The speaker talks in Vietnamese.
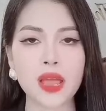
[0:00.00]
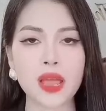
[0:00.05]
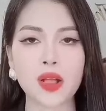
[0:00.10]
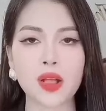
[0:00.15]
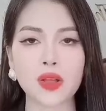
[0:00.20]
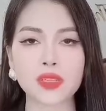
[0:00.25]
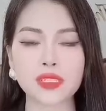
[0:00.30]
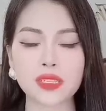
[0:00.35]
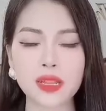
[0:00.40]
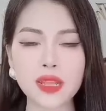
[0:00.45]

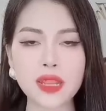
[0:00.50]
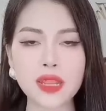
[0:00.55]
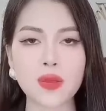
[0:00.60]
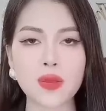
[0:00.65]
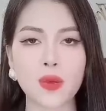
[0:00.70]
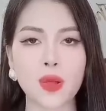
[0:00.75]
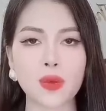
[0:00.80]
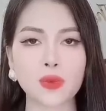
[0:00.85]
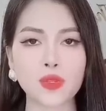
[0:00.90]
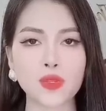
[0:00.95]
Có rất nhiều
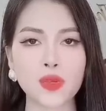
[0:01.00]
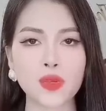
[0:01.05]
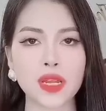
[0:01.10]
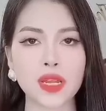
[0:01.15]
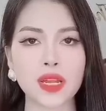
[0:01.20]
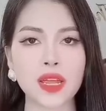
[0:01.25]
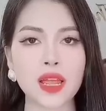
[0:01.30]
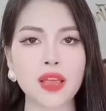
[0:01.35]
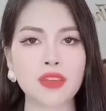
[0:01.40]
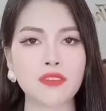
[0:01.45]
câu chuyện,
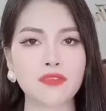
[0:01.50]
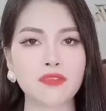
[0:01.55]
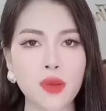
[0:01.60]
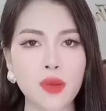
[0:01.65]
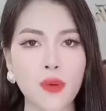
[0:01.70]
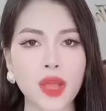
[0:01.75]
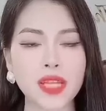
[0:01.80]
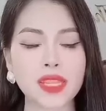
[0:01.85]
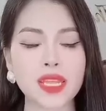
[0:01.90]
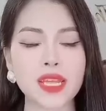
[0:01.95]
vợ
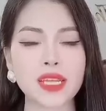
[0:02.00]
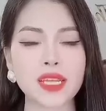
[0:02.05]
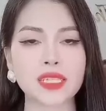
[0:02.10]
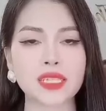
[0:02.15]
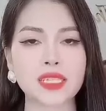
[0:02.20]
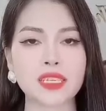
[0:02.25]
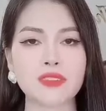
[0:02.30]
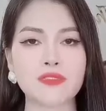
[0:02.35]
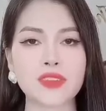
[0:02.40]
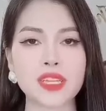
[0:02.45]
ngoại tình
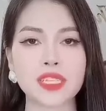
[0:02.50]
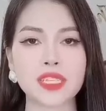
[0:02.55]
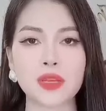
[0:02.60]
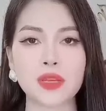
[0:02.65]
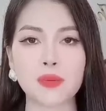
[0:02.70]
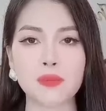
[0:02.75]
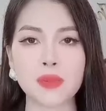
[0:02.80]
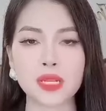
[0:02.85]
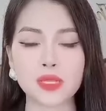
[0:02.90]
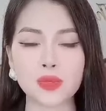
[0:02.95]
chỉ vì
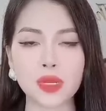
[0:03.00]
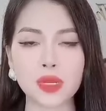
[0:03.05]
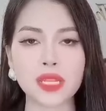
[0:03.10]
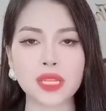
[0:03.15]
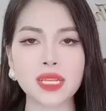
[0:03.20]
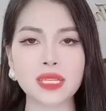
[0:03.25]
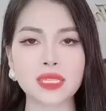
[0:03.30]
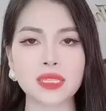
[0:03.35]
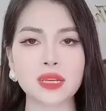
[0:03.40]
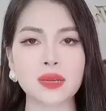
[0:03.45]
chồng bị xuất tinh
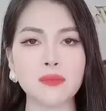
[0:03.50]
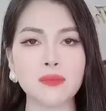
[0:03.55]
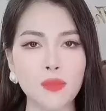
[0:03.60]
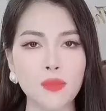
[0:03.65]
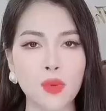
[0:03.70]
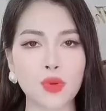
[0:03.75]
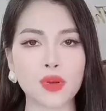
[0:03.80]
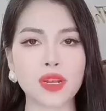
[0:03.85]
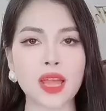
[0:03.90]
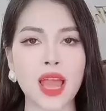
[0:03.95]
sớm
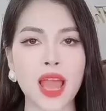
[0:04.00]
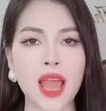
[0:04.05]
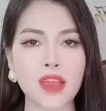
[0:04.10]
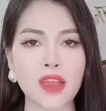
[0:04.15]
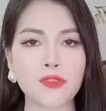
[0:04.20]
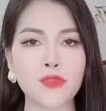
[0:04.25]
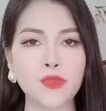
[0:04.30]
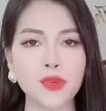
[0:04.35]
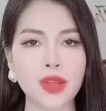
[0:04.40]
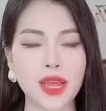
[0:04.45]
1-2
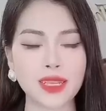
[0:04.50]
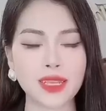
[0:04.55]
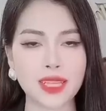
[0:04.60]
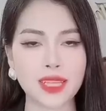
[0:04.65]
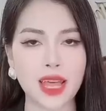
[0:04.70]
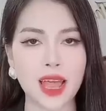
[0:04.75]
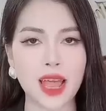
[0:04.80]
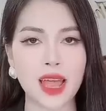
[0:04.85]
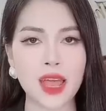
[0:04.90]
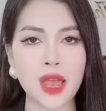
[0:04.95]
phút đã
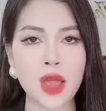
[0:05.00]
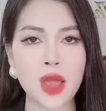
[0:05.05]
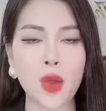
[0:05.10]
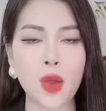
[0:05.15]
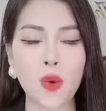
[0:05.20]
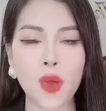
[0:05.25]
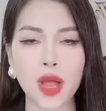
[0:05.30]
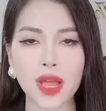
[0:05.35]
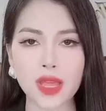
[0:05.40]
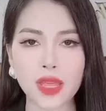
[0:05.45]
ra
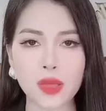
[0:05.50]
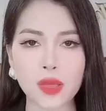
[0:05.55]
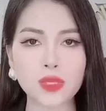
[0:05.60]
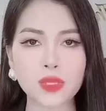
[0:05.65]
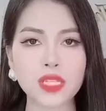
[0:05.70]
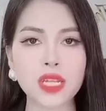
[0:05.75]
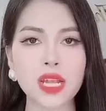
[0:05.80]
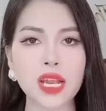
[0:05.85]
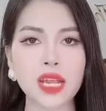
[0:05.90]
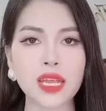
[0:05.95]
hoặc yếu
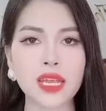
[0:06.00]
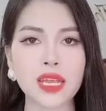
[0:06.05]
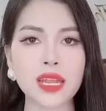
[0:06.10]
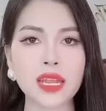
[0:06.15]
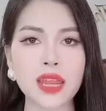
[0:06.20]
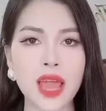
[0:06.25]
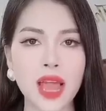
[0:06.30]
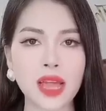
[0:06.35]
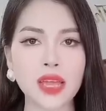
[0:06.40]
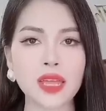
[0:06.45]
sinh lý
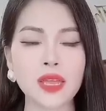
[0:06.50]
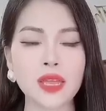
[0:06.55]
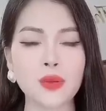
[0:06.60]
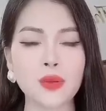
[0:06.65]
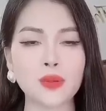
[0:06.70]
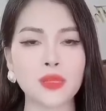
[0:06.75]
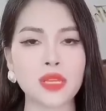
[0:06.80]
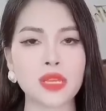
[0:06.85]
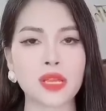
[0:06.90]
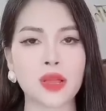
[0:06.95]
đang yêu
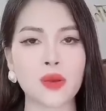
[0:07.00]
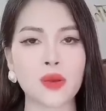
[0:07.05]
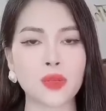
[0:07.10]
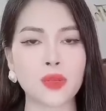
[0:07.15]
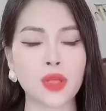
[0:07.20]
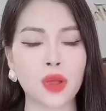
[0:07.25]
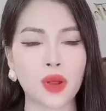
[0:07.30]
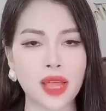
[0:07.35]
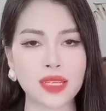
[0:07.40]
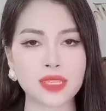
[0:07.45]
thì cậu
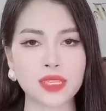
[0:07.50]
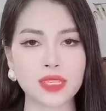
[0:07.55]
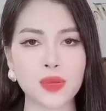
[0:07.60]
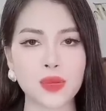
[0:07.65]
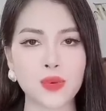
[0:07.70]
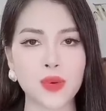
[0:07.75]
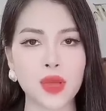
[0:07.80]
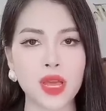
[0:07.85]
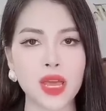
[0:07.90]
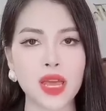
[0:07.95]
nhỏ lại
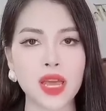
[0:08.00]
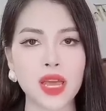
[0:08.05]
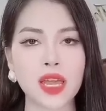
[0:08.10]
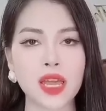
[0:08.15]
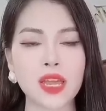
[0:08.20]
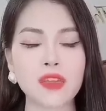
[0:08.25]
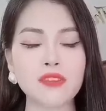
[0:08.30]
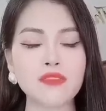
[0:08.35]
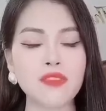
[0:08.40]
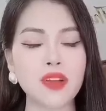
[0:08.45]
xìu,
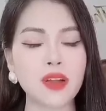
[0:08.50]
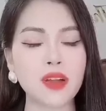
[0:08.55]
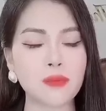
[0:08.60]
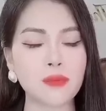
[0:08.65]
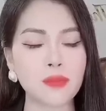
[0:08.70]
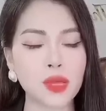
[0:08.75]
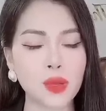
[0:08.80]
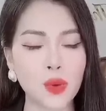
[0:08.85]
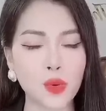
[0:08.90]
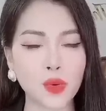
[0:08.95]
khiến vợ
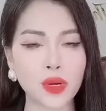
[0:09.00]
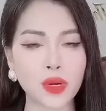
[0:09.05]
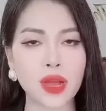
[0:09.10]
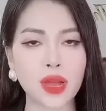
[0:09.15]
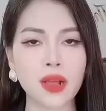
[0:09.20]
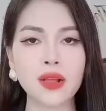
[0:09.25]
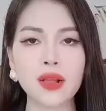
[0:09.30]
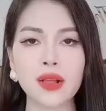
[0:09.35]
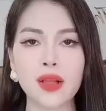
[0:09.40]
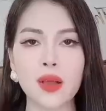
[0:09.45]
bị hụt
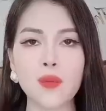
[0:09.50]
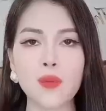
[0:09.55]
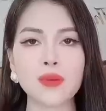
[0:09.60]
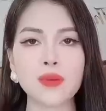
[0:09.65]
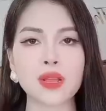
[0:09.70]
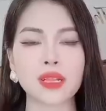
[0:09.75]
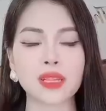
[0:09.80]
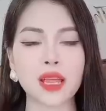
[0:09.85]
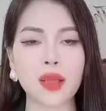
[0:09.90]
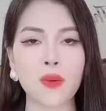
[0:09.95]
hẫng không
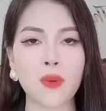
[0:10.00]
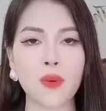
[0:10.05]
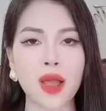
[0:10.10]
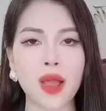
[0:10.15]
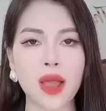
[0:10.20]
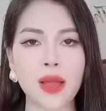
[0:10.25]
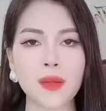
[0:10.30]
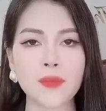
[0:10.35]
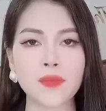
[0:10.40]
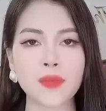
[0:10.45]
được thăng hoa.